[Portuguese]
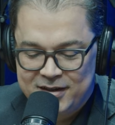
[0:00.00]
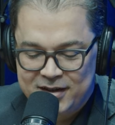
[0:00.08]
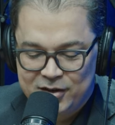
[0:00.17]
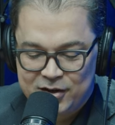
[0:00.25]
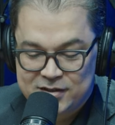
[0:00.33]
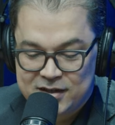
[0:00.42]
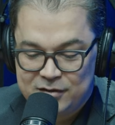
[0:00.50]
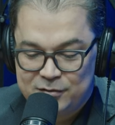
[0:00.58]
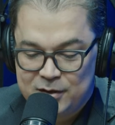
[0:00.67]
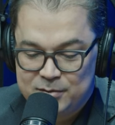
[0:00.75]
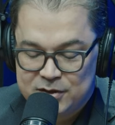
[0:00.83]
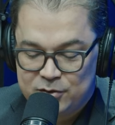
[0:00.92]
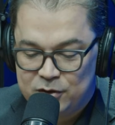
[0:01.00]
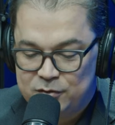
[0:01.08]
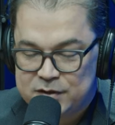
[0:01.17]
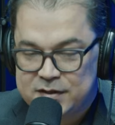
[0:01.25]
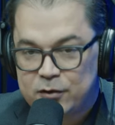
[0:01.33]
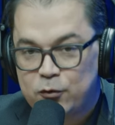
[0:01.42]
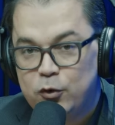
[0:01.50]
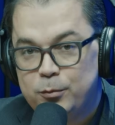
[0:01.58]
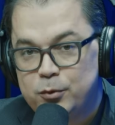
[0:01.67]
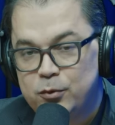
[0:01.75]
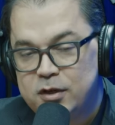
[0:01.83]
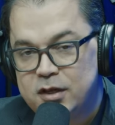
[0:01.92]
E nós gravamos, e quando você
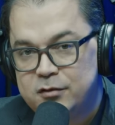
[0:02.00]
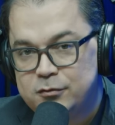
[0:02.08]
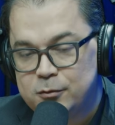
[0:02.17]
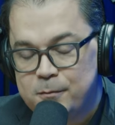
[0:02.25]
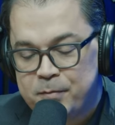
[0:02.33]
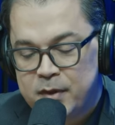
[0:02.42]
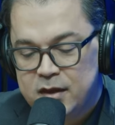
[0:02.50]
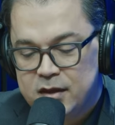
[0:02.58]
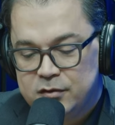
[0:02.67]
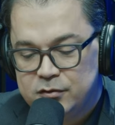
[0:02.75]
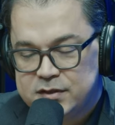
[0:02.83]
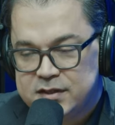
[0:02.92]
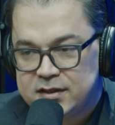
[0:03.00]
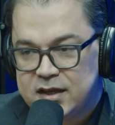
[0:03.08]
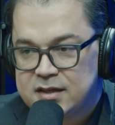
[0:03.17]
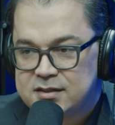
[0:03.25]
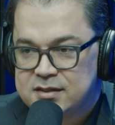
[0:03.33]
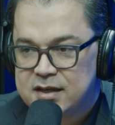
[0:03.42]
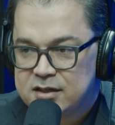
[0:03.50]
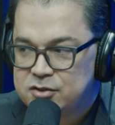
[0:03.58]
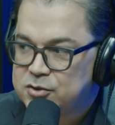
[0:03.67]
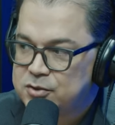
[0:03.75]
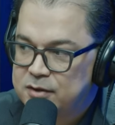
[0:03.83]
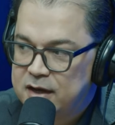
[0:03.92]
compra o livro, você tem
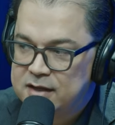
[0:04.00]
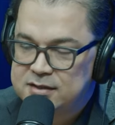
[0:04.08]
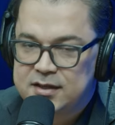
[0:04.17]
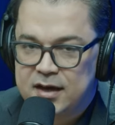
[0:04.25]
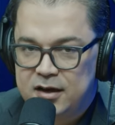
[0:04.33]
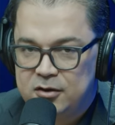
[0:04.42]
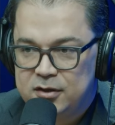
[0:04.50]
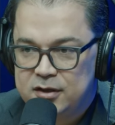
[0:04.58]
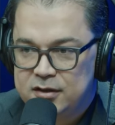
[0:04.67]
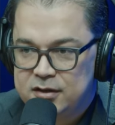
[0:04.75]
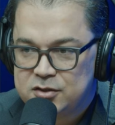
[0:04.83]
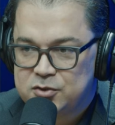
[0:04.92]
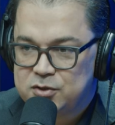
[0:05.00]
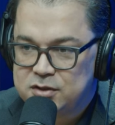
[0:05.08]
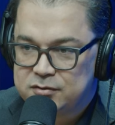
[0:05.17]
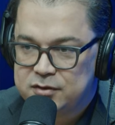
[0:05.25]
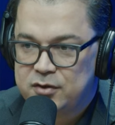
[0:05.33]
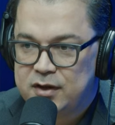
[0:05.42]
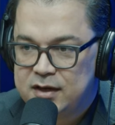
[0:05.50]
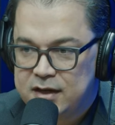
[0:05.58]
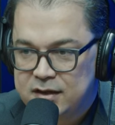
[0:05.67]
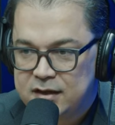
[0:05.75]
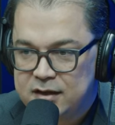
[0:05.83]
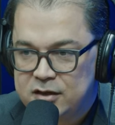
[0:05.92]
acesso a essa aula exclusiva. Então,
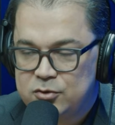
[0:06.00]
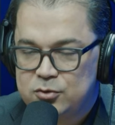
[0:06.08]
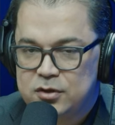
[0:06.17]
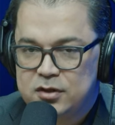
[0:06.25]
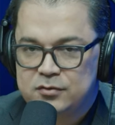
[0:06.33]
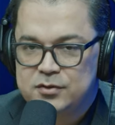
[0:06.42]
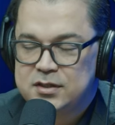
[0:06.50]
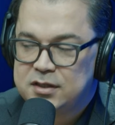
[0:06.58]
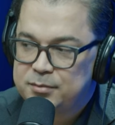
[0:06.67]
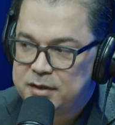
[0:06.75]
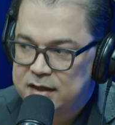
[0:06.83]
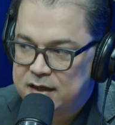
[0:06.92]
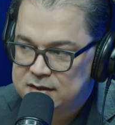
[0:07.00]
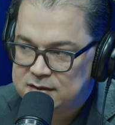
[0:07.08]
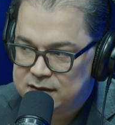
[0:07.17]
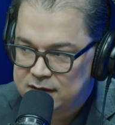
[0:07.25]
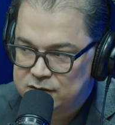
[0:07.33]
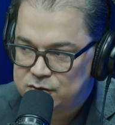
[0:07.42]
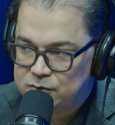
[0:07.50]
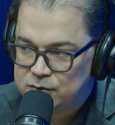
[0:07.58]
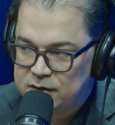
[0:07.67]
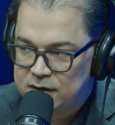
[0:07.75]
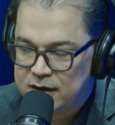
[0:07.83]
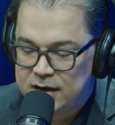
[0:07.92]
além da leitura, você também tem acesso
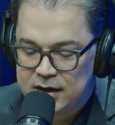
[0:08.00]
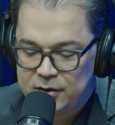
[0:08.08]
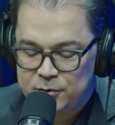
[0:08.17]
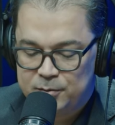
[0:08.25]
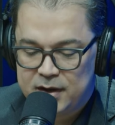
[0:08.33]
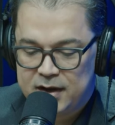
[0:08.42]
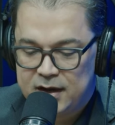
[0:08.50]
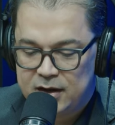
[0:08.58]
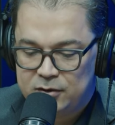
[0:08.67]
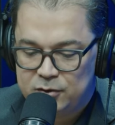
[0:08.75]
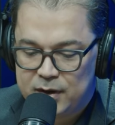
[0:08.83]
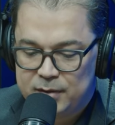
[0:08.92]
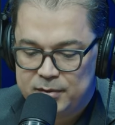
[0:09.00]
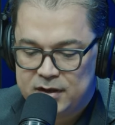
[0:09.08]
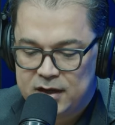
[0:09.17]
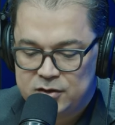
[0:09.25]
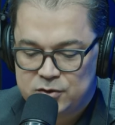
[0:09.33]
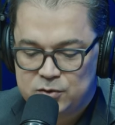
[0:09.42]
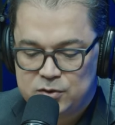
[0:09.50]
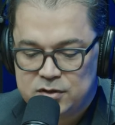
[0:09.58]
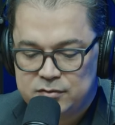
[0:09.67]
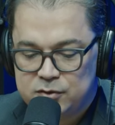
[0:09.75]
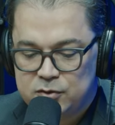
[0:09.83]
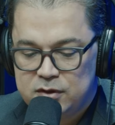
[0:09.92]
a uma aula, um webinar
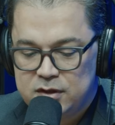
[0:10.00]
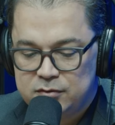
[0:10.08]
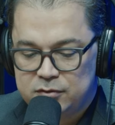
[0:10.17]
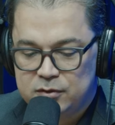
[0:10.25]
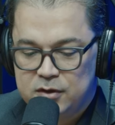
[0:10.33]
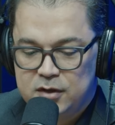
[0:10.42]
exclusivo do livro.